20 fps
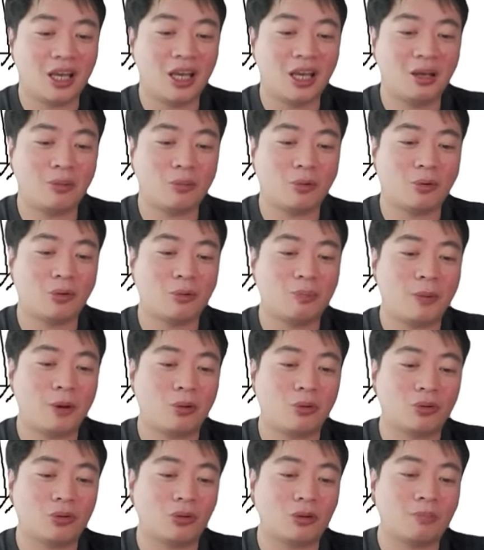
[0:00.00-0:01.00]
A몰
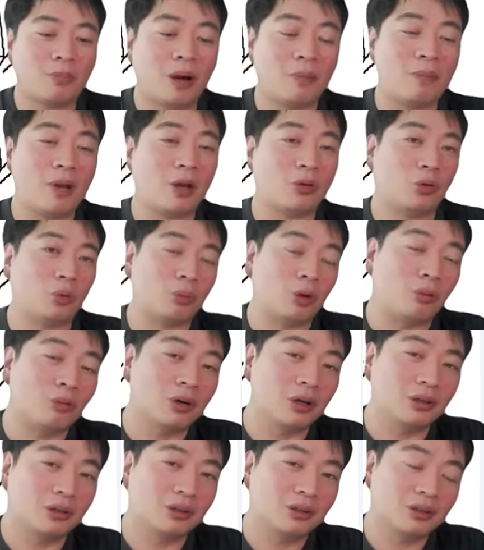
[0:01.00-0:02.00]
빼고는 판매한 놈이
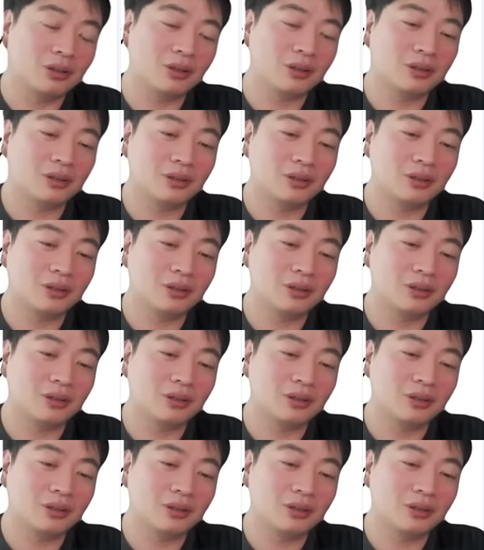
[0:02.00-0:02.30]
없거든.